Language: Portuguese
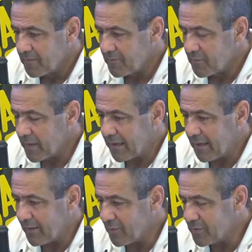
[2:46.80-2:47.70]
Como é
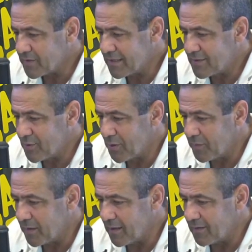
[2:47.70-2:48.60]
que era? Eu esqueci o
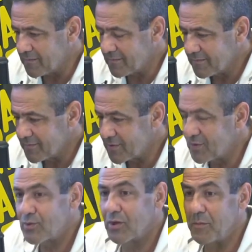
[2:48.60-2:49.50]
nome dele.
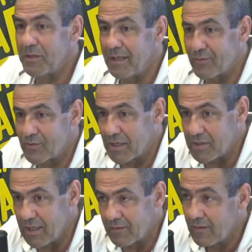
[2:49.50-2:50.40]
Esqueci o nome dele, do
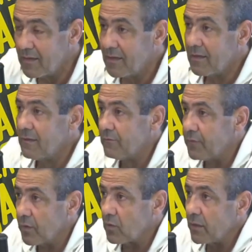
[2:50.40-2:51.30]
sargento.
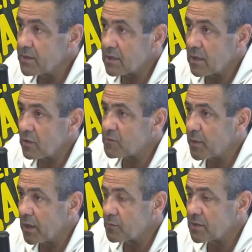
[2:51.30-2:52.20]
Foi a ocorrência que nós
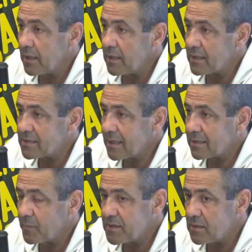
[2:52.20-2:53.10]
pegamos ali na
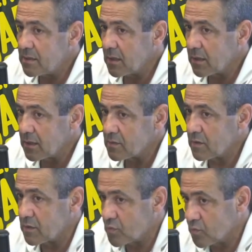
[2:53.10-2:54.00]
Estrada Pessirica, na
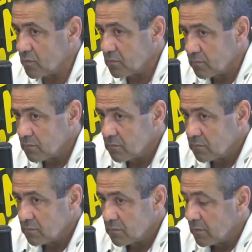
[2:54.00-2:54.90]
Zona Sul.
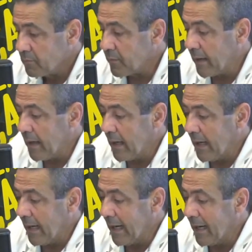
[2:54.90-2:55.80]
A,
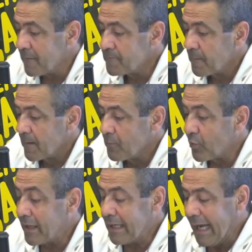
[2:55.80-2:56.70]
a,
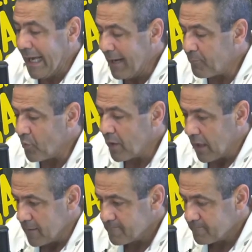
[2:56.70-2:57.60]
porque na
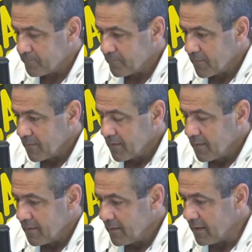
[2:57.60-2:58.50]
época,
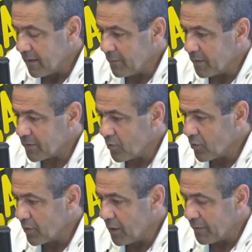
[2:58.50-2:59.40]
eu né, lembro até o
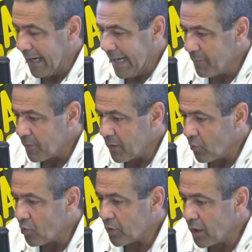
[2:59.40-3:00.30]
coronel, na época, o
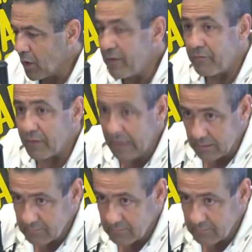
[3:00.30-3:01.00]
coronel Ivan,